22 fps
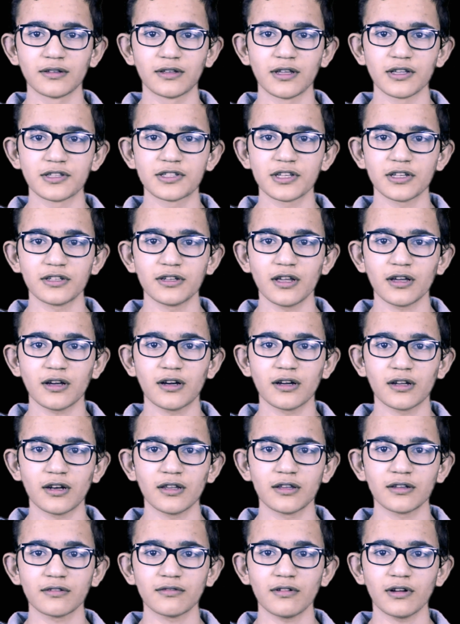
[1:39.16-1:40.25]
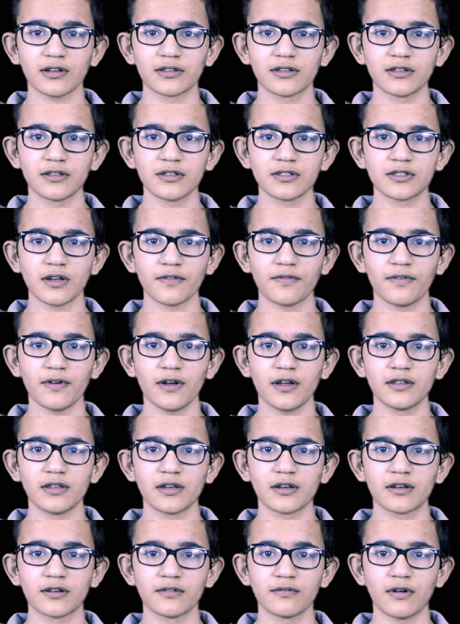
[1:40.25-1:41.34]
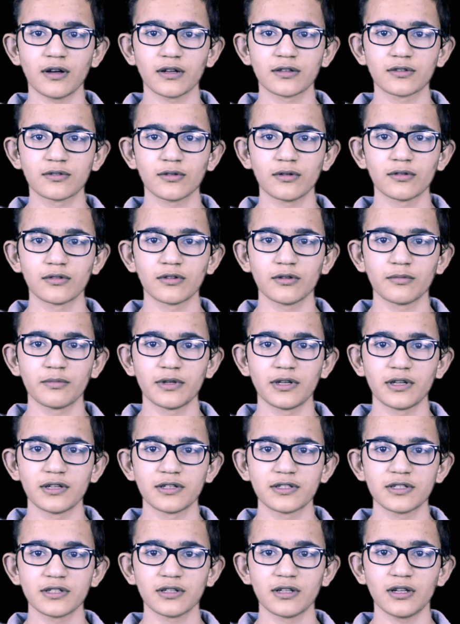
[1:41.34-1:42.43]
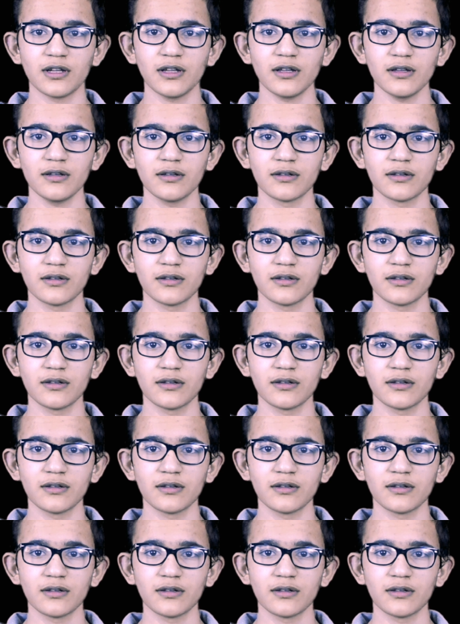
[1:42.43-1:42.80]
Gecenin en karanlık vaktinin şafağın yakın vakti olduğu bilinciyle